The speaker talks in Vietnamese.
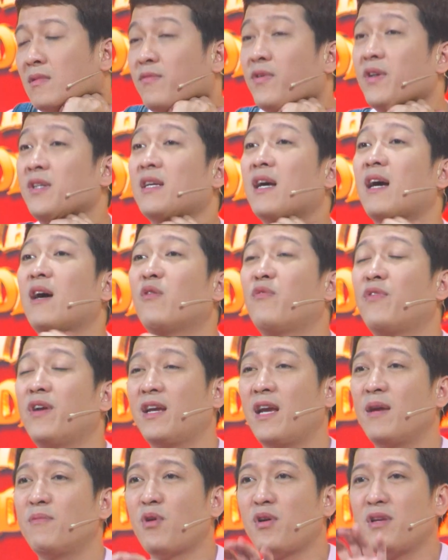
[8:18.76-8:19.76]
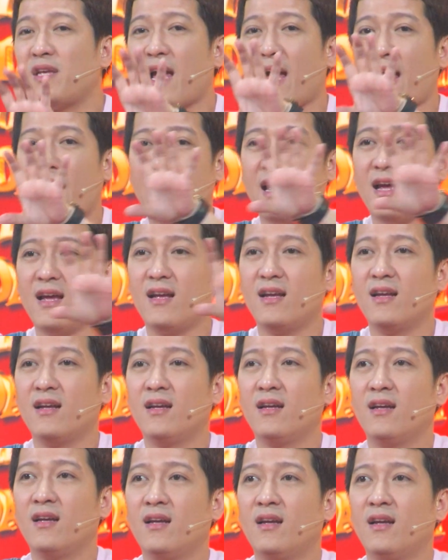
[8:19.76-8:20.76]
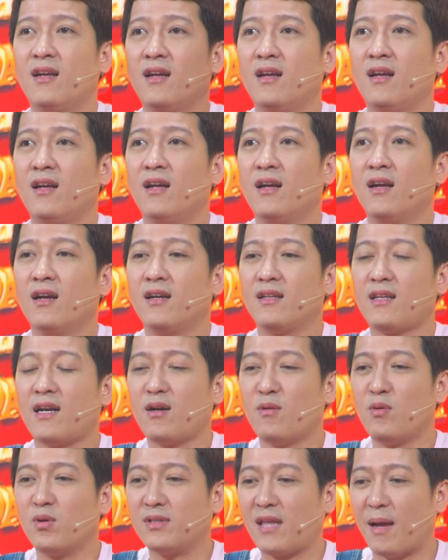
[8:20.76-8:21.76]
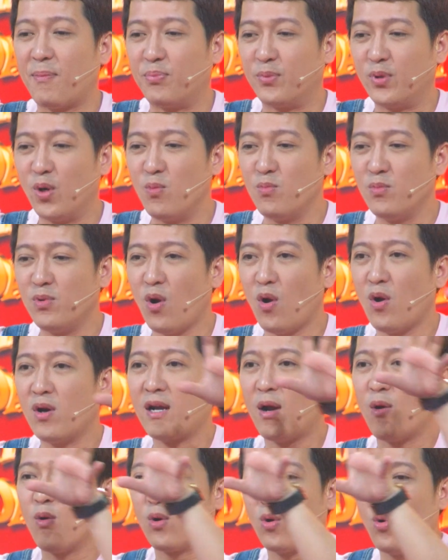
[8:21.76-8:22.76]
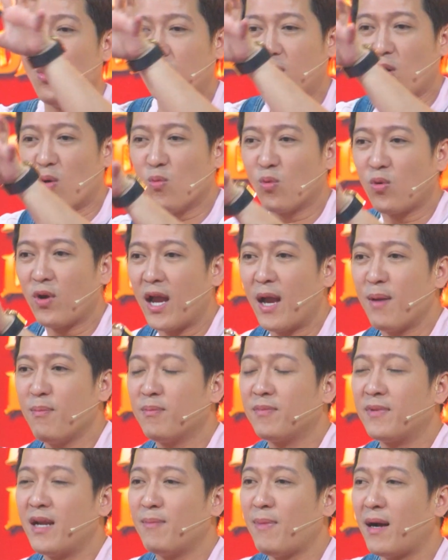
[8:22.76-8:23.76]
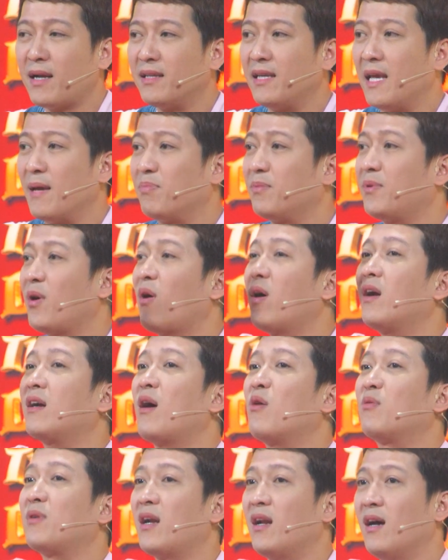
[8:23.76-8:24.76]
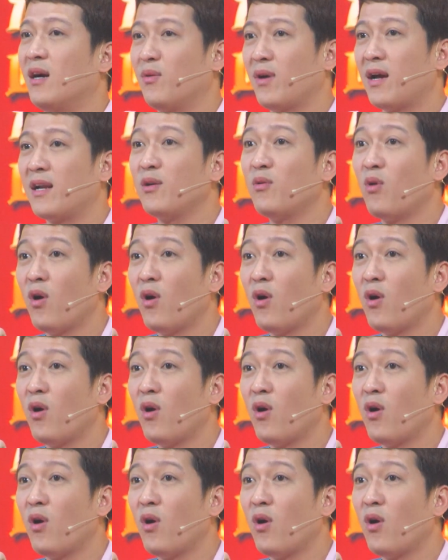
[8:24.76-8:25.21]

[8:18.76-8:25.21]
Vì sao? Vì khi nói dài á Người ta không có tập trung vô câu cuối cùng của em Để bắt nhịp cho cái câu trả lời của Harry